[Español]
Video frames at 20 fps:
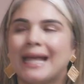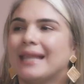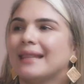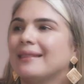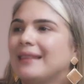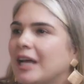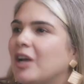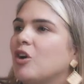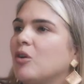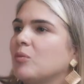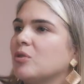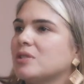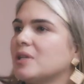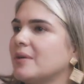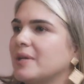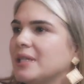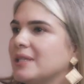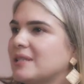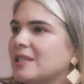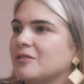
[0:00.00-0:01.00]
de cómo se
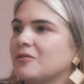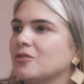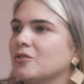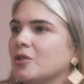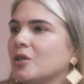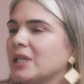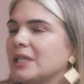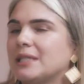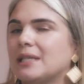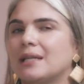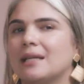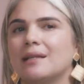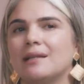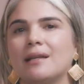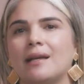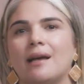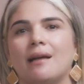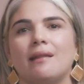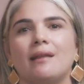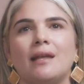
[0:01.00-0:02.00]
ven esas funciones en el
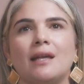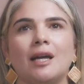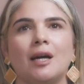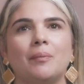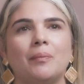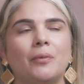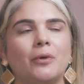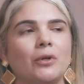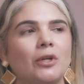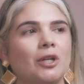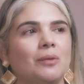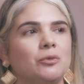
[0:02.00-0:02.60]
día a día, porque